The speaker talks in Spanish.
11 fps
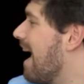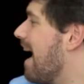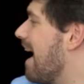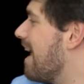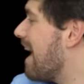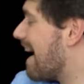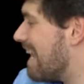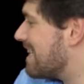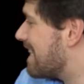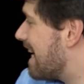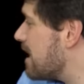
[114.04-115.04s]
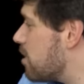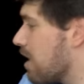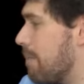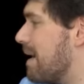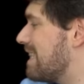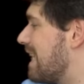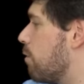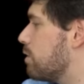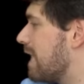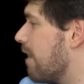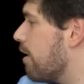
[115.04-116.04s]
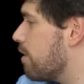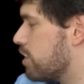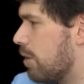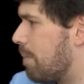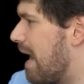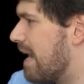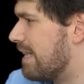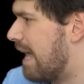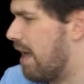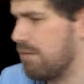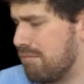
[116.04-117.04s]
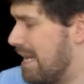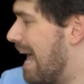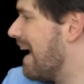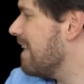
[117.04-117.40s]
Eh, Knuckles, ¿qué es lo que más te ha gustado de nuestro planeta? ¿La